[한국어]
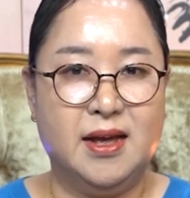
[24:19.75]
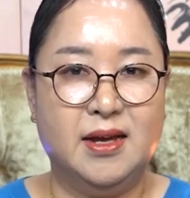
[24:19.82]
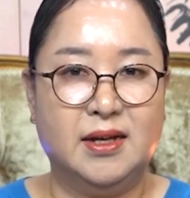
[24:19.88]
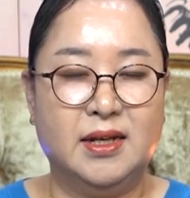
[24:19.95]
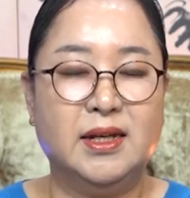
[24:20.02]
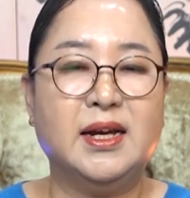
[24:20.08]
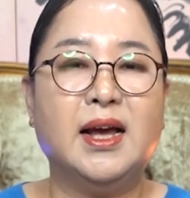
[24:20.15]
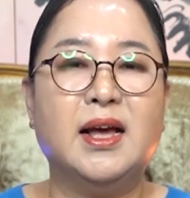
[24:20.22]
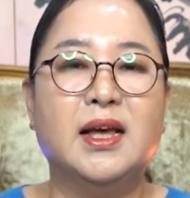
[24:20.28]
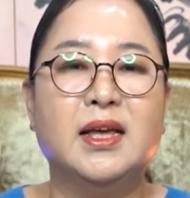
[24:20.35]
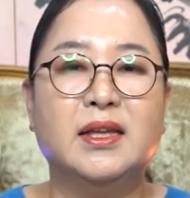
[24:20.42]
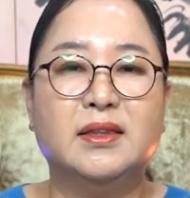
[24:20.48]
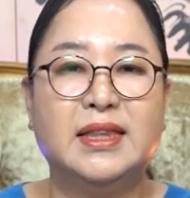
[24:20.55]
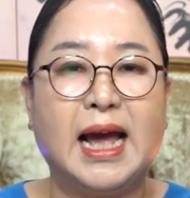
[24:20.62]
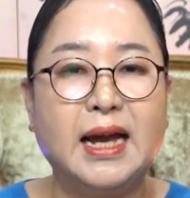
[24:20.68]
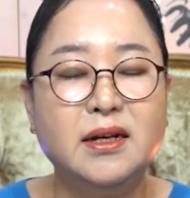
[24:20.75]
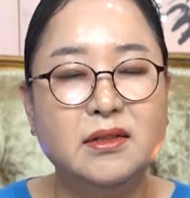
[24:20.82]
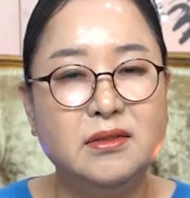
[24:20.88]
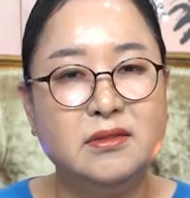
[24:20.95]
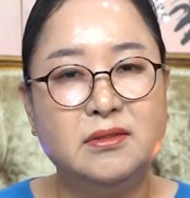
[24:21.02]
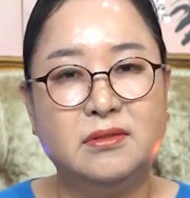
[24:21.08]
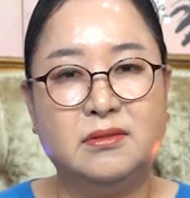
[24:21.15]
네. 그러니까
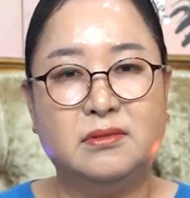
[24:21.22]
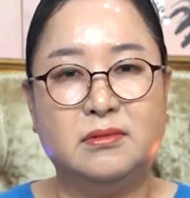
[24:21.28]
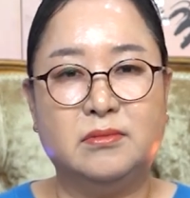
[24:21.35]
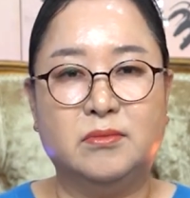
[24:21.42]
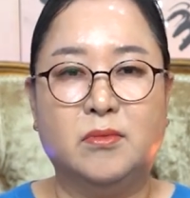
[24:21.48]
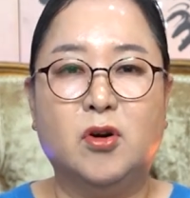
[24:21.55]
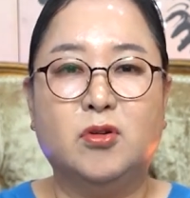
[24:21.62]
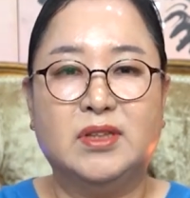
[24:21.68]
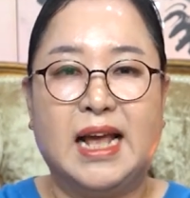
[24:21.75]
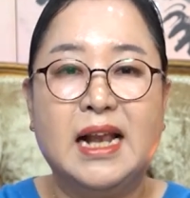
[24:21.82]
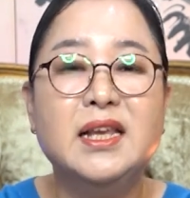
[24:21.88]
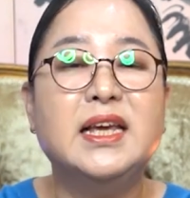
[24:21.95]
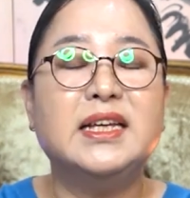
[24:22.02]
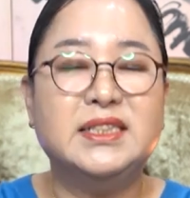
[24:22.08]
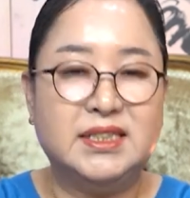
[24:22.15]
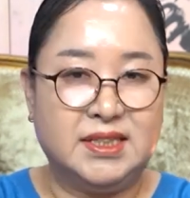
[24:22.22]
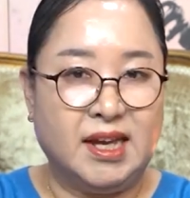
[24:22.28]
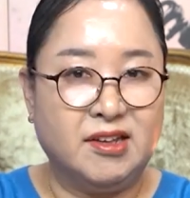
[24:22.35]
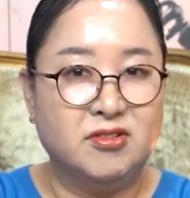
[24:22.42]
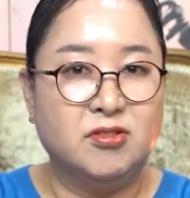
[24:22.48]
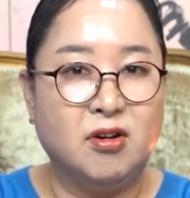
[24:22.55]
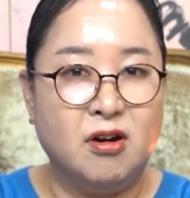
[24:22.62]
나르는 뭐 날개짓
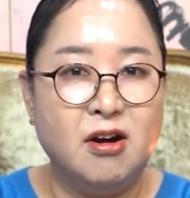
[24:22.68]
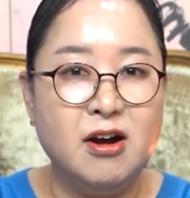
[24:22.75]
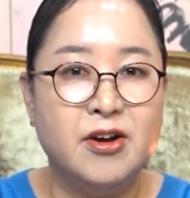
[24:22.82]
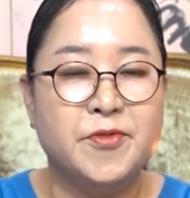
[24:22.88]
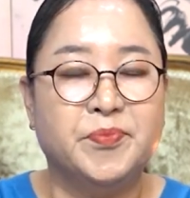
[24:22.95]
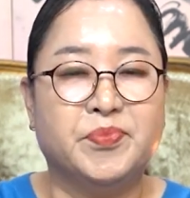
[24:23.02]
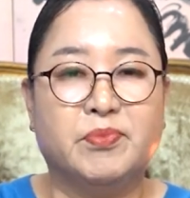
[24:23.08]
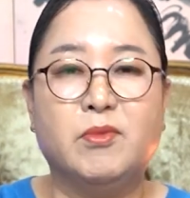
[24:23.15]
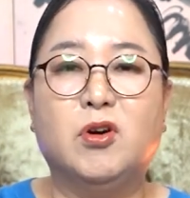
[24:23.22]
하는 거, 네, 네.